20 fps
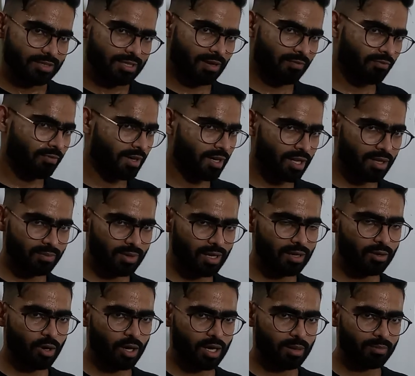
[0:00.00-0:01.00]
जब
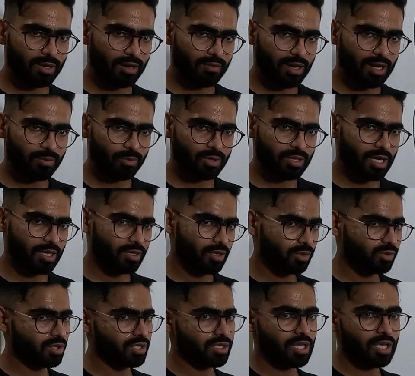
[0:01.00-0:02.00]
वर्टिब्रल कॉलम डेवलप हो जाता
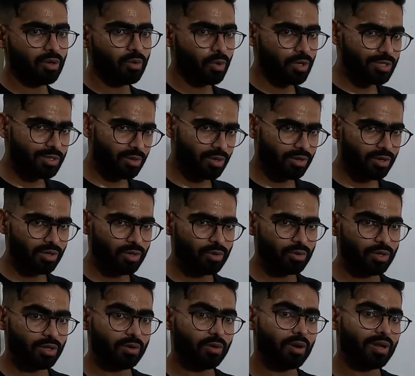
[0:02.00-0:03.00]
है तो इसकी कोई ज़रूरत नहीं
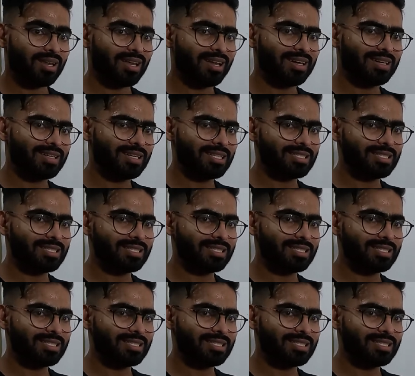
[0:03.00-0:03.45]
होती और ये